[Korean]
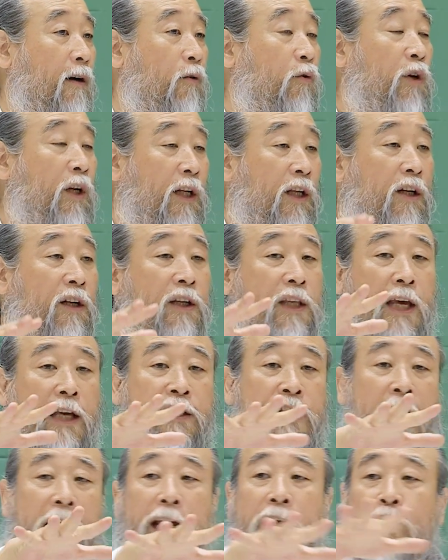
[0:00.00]
우리 이렇게
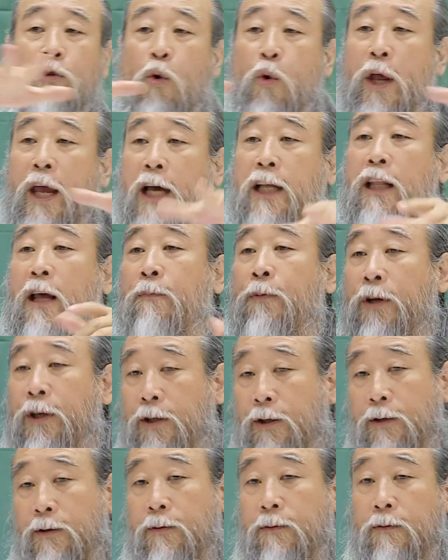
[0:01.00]
사회 노예가
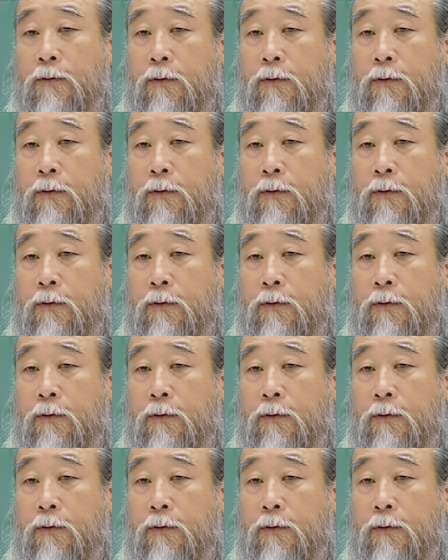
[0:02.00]
돼버리.